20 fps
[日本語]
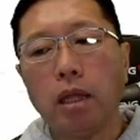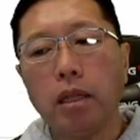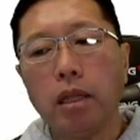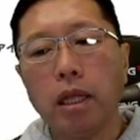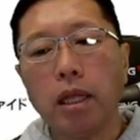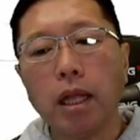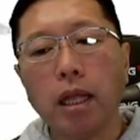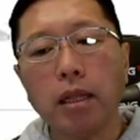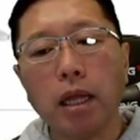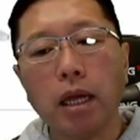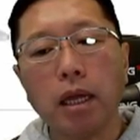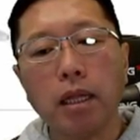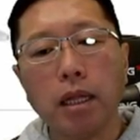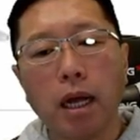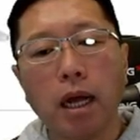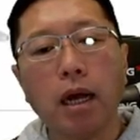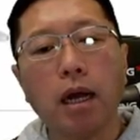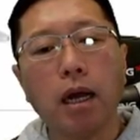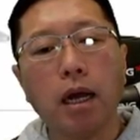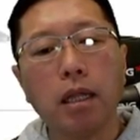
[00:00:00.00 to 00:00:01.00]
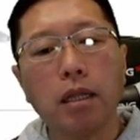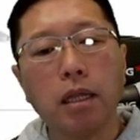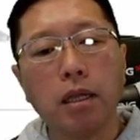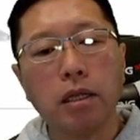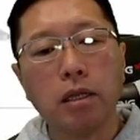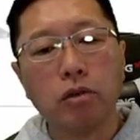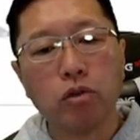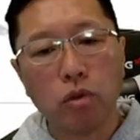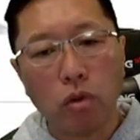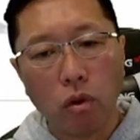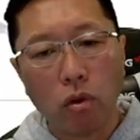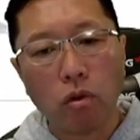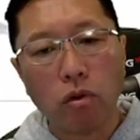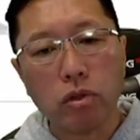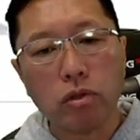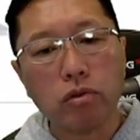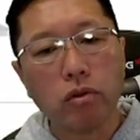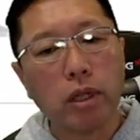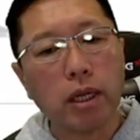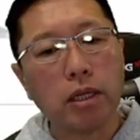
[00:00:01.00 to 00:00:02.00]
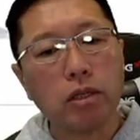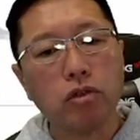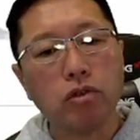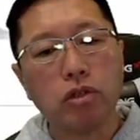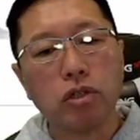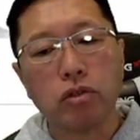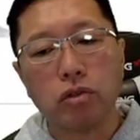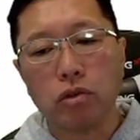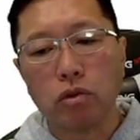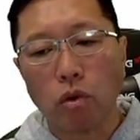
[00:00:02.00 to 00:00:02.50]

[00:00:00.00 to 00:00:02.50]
値段だけで考えていくと、コストだけ重視すると